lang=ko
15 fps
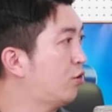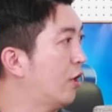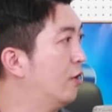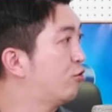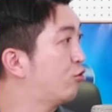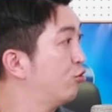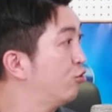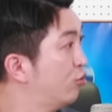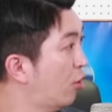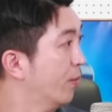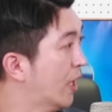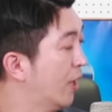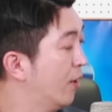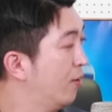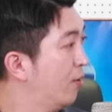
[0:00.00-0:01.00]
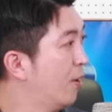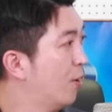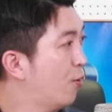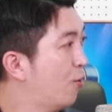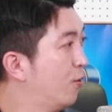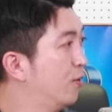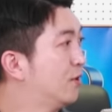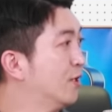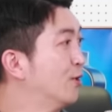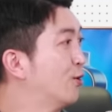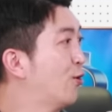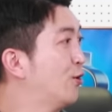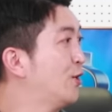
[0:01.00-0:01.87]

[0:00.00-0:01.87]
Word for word: 될 수는 없나요? 혹은 증권이